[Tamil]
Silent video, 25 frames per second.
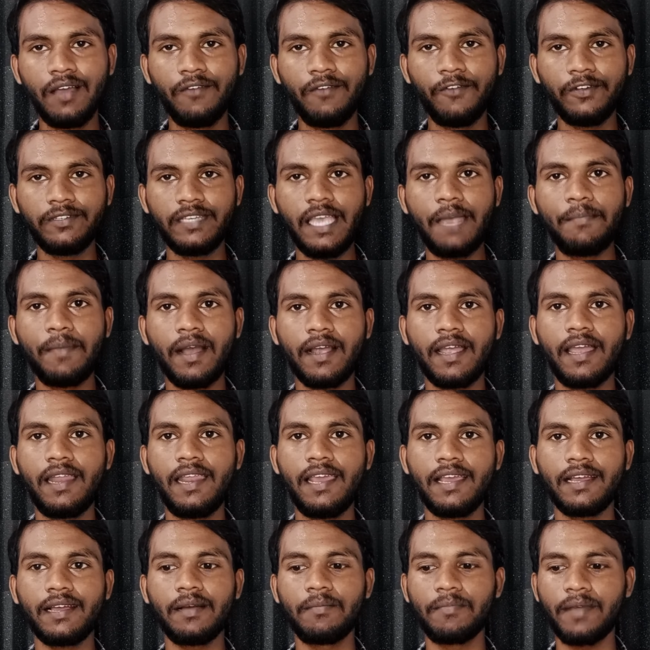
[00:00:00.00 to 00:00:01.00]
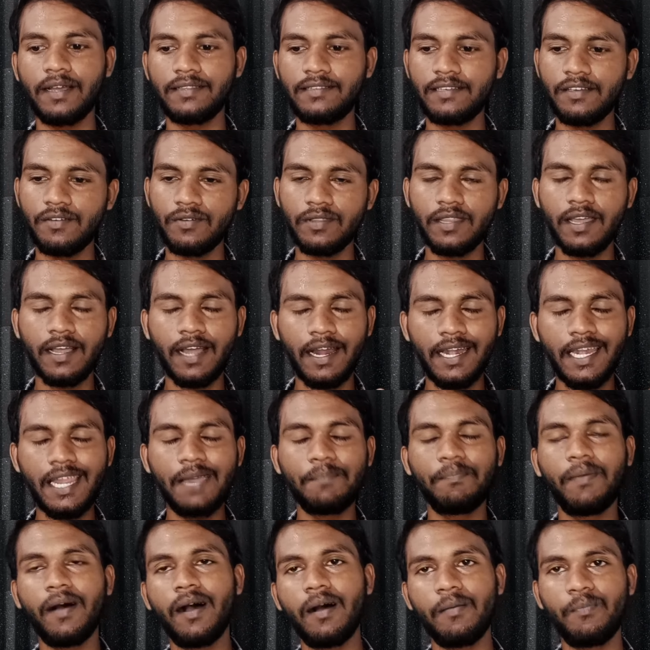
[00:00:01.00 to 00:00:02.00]
விஜய் மக்கள் இயக்கம் கட்சி வந்து
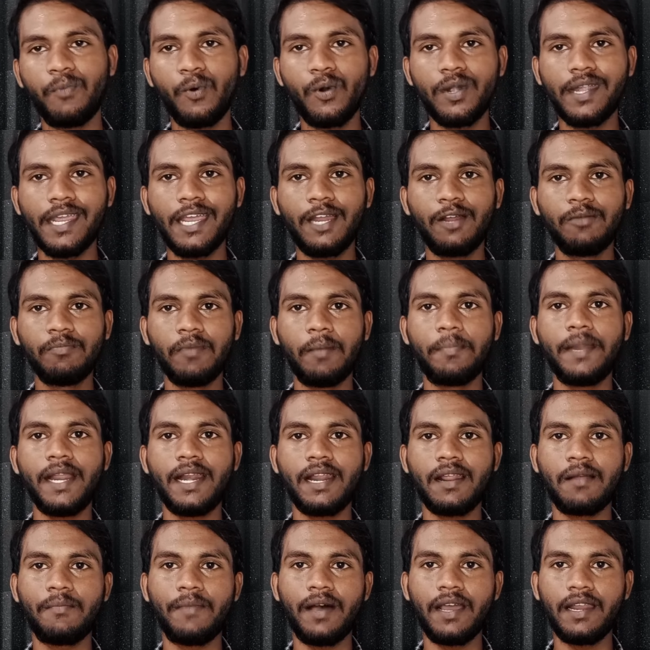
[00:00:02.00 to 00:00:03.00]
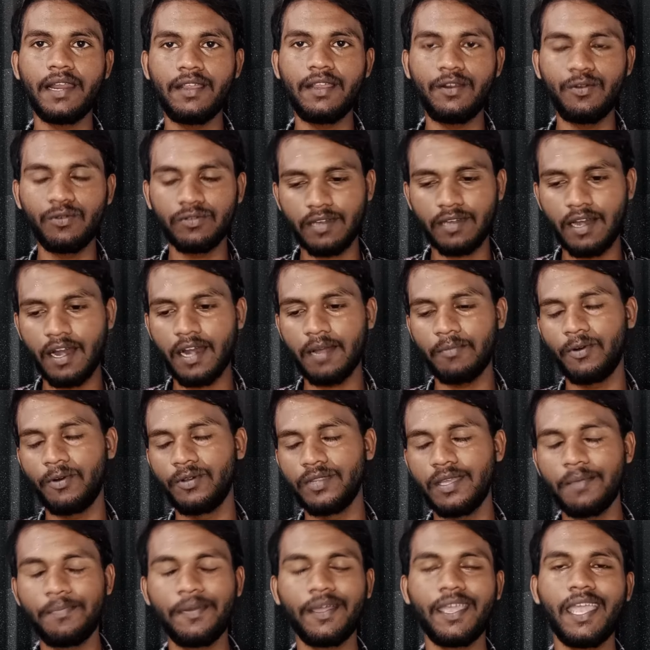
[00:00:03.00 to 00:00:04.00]
கண்டிப்பாக போட்டியிடும் அப்படின்ற மாதிரி நியூஸ்லாம் நம்ம
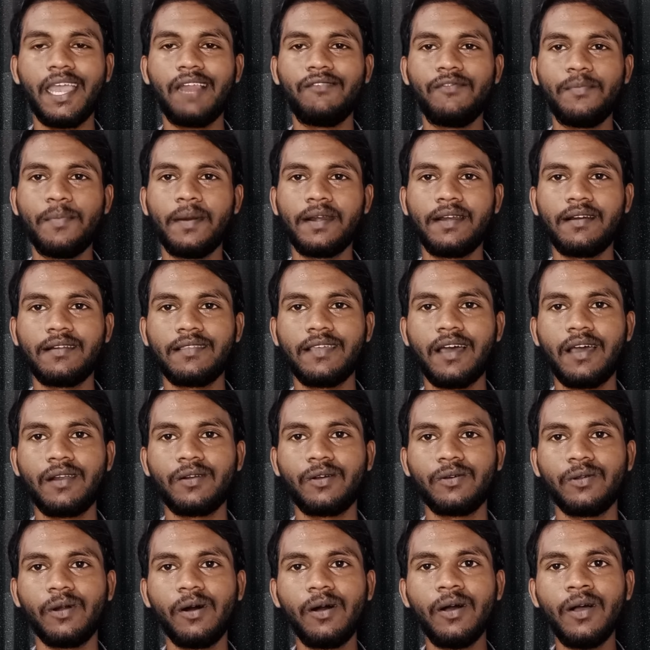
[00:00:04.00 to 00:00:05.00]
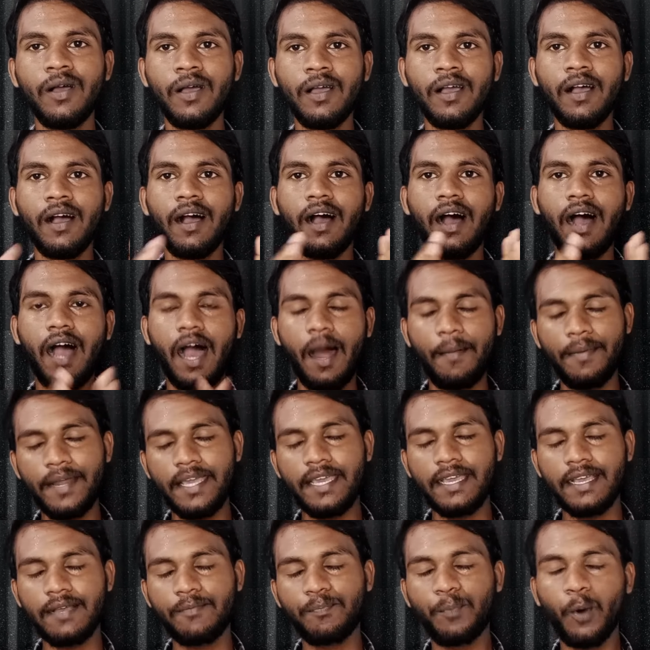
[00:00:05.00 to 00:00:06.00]
வந்து இப்போ கேள்விப்பட்டுட்டு தான் இருக்கிறோம் அப்படி
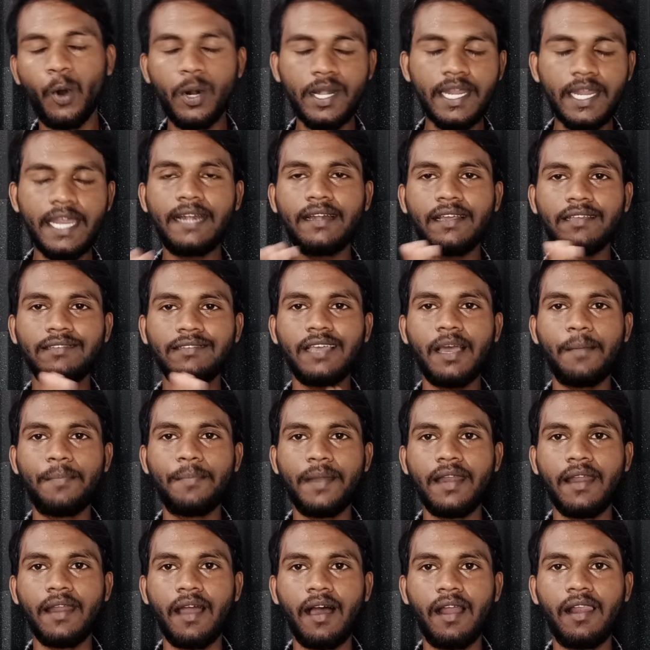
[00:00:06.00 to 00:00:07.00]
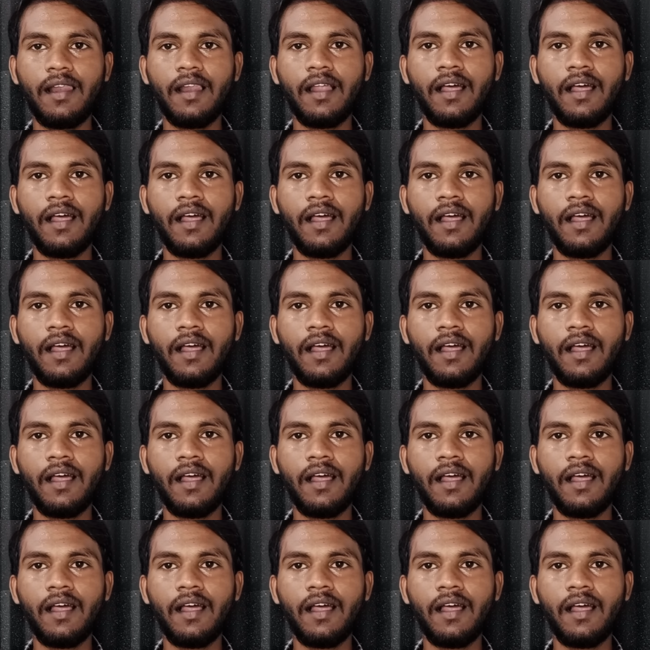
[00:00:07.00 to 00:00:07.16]
போட்டியிட்டுச்சு அப்படின்னா